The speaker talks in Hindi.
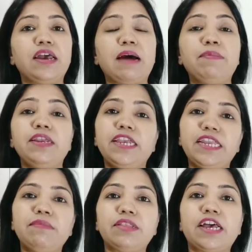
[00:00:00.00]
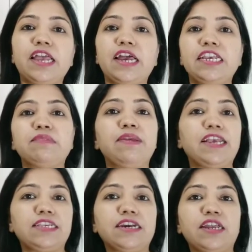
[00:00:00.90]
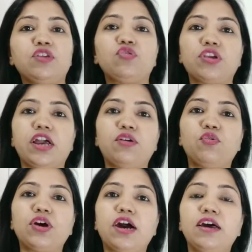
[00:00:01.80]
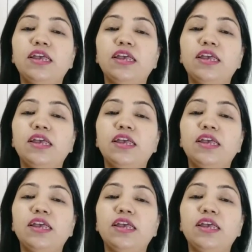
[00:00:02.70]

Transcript: आपने ये नहीं बताया इसमें ऐसे करें तो क्या होगा